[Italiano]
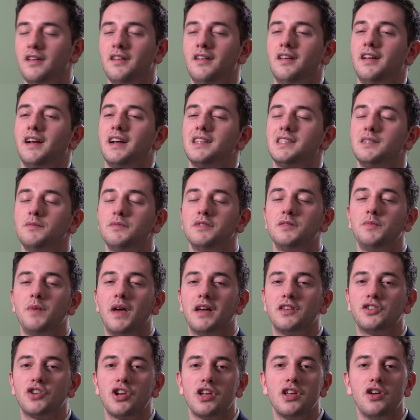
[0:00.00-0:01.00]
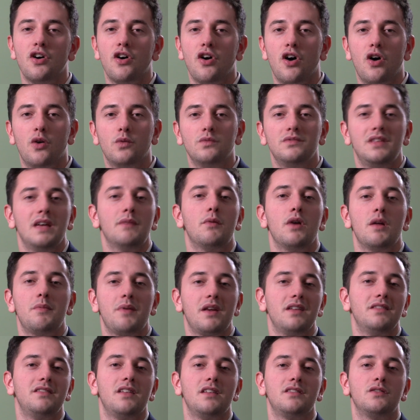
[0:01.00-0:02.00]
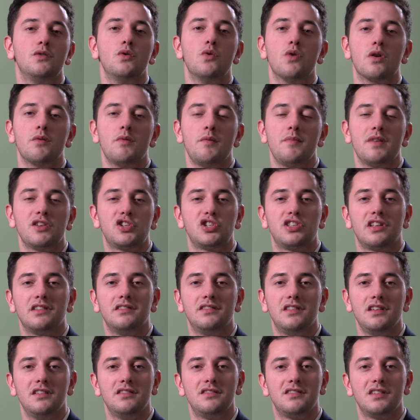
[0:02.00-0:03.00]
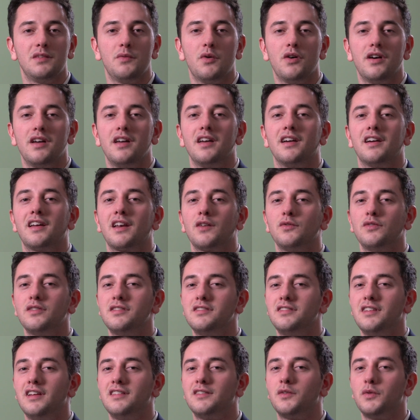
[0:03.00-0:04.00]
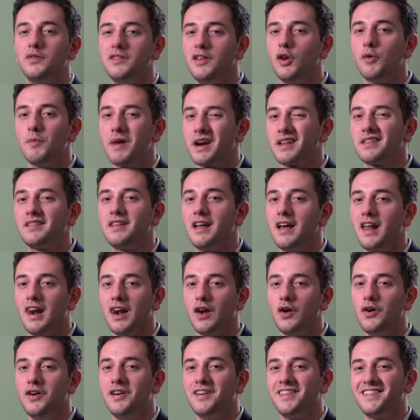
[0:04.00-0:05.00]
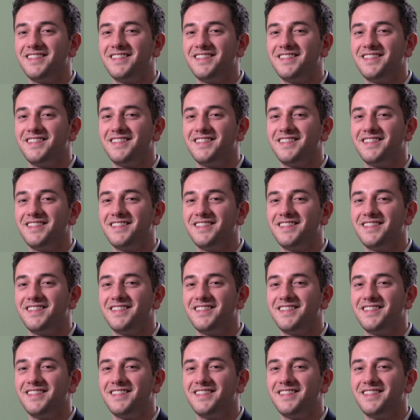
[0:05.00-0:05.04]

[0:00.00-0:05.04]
Ragazzi, mi spiace, io ho un debole per Estate Guru, mi piace tantissimo e Crowd Estate quindi lo martello.